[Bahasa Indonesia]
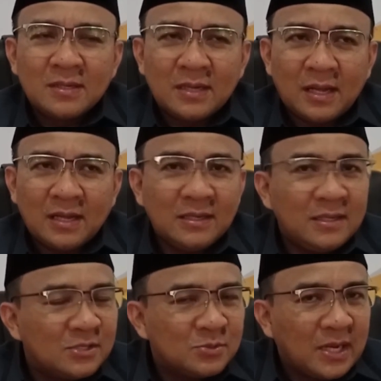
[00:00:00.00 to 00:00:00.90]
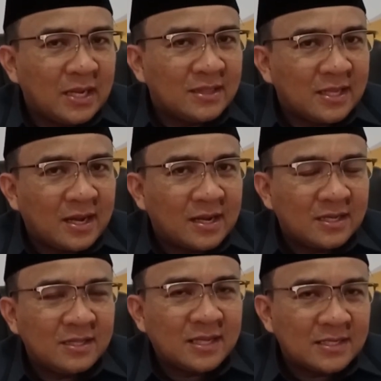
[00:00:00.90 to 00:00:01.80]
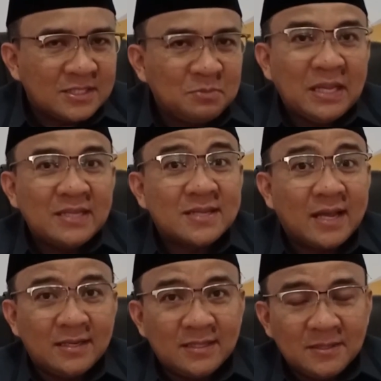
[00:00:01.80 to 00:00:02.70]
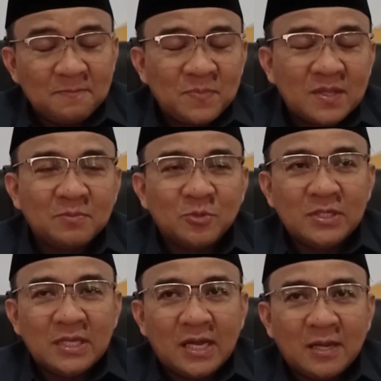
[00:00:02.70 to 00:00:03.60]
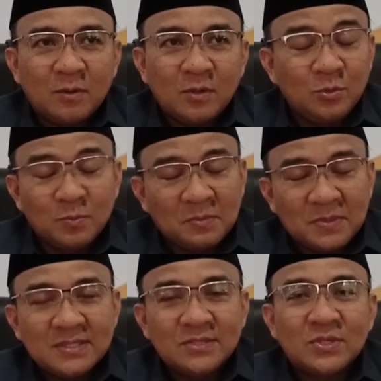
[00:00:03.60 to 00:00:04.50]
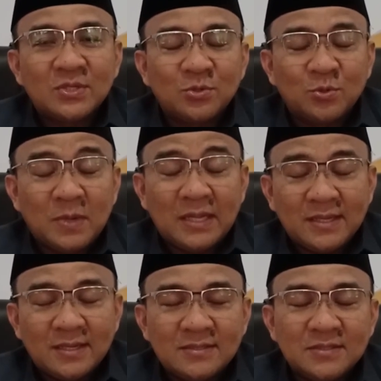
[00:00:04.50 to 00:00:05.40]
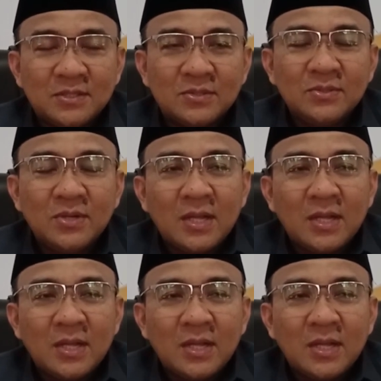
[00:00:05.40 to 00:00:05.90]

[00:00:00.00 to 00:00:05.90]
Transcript: Nah, ini sudah terakreditasi baik sekali kemudian jumlah mahasiswa cukup banyak di situ